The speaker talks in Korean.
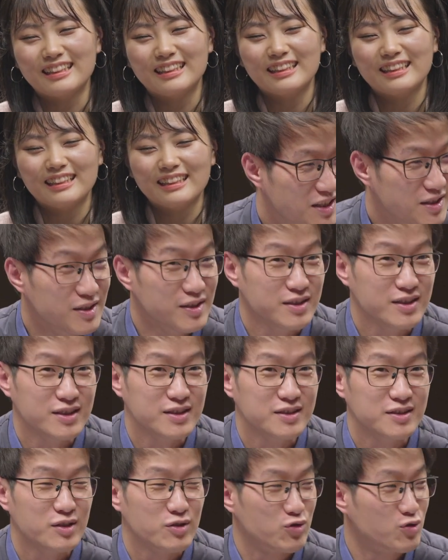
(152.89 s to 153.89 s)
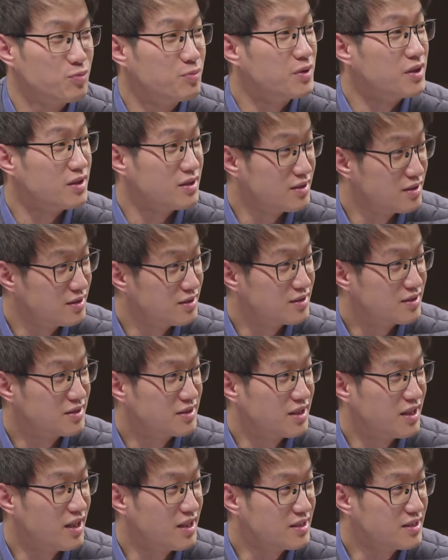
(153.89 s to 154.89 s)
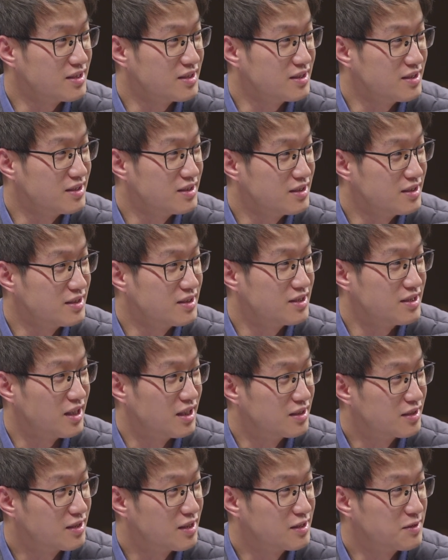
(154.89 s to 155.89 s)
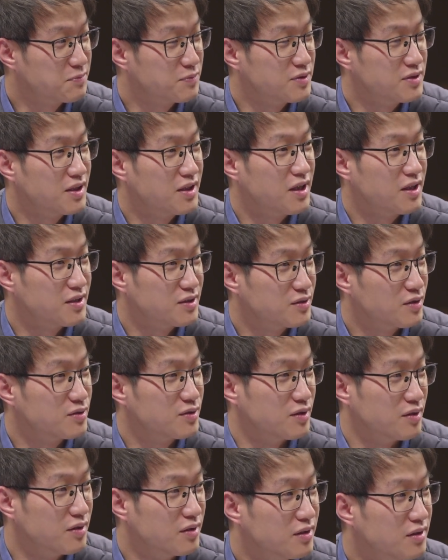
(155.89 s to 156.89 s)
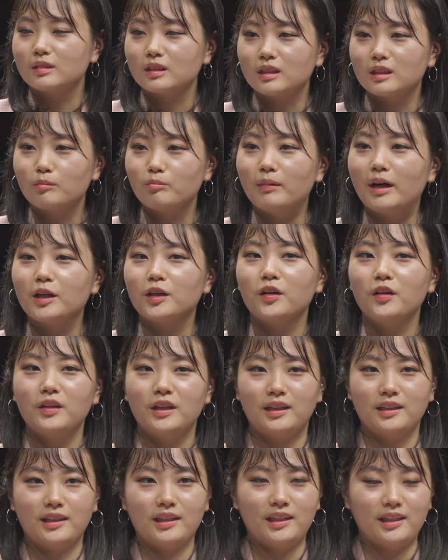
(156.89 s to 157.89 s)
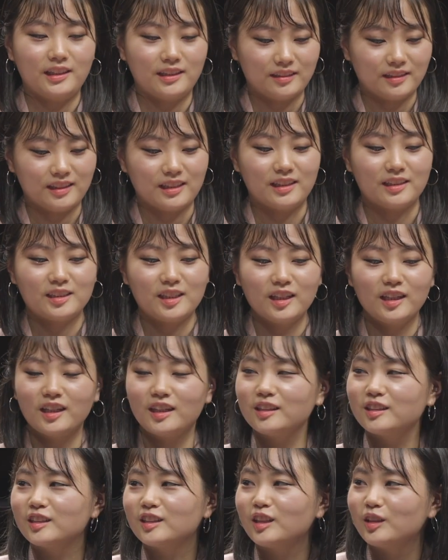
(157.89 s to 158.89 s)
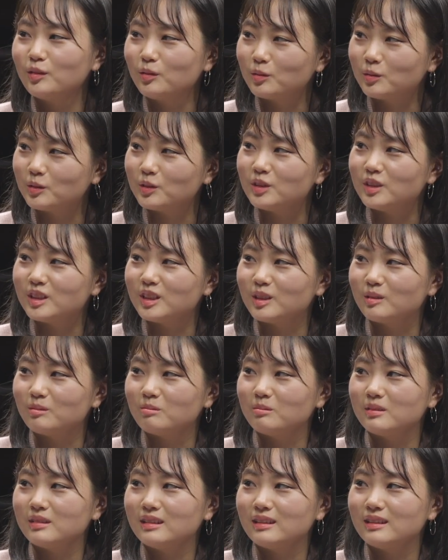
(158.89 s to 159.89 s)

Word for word: 그러니까 슬슬 이제 준비를 이제 하시지 않을까 싶은 생각이 있어서요. 음. 막연하게 이렇게 생각은 해놓고 있습니다. 어,